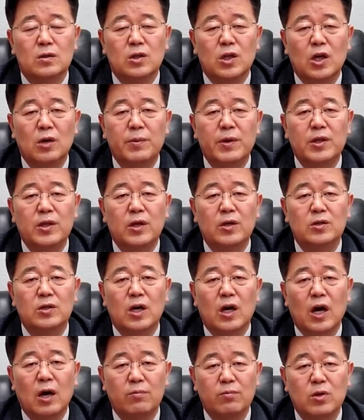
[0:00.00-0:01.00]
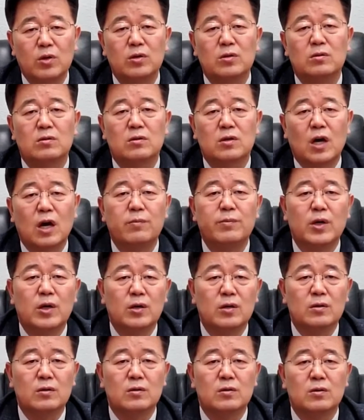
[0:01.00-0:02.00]
예배 때 그냥 한 번
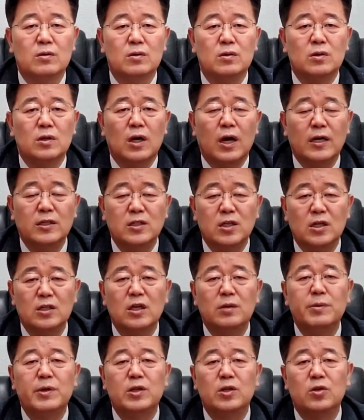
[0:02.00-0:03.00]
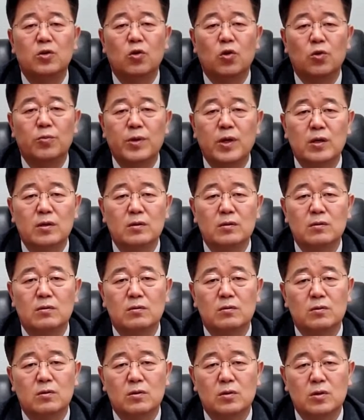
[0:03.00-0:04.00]
가면 한 시간 예배 드리고
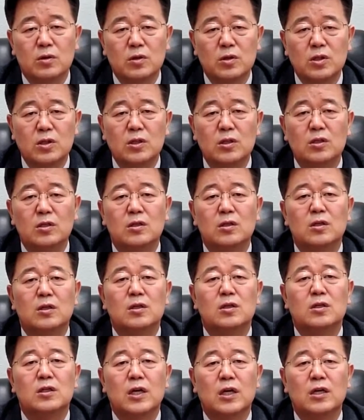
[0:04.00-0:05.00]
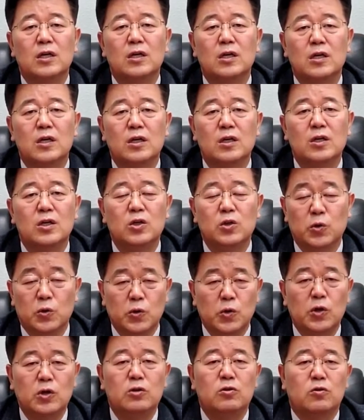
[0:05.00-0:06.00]
오면 그것이 자기
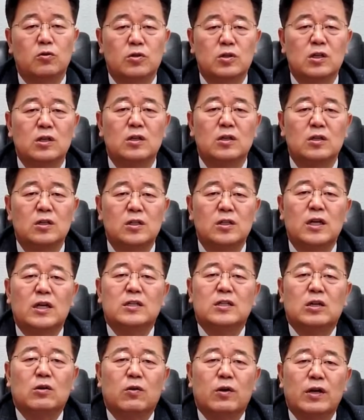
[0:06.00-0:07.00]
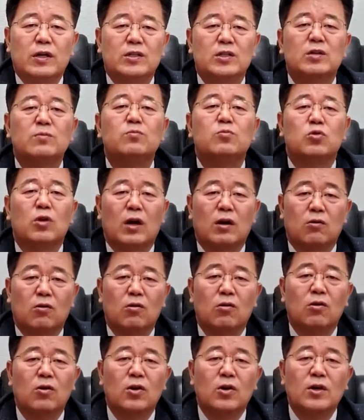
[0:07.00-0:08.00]
기독교인으로서 신앙생활의
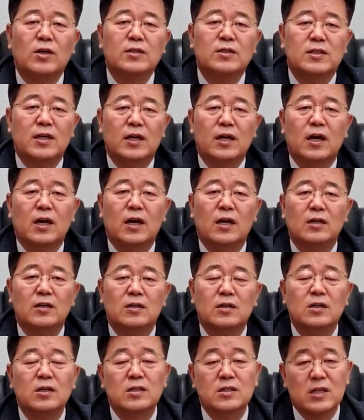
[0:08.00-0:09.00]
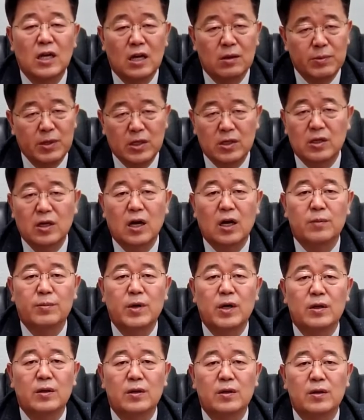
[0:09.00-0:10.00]
전부라고 생각하는 그런 사람이 있는가
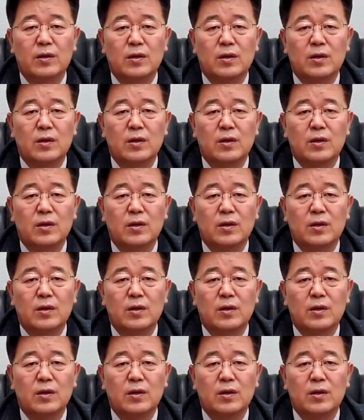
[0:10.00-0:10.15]
하면